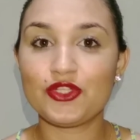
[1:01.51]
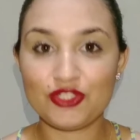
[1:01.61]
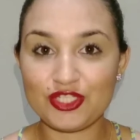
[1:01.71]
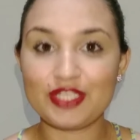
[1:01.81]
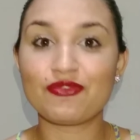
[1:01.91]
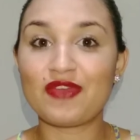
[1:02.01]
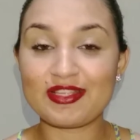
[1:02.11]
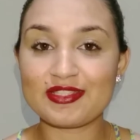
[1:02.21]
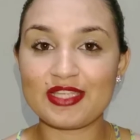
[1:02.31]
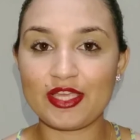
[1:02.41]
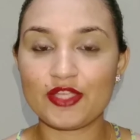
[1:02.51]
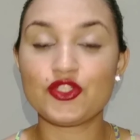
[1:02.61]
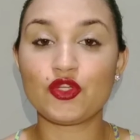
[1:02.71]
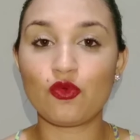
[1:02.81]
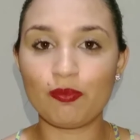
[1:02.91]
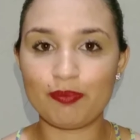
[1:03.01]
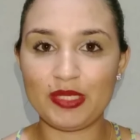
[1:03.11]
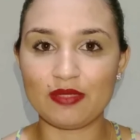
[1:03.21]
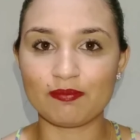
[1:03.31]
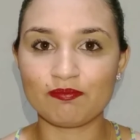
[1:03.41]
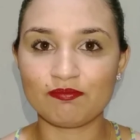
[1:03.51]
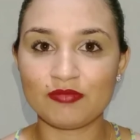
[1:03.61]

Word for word: de fazer, de cumprir.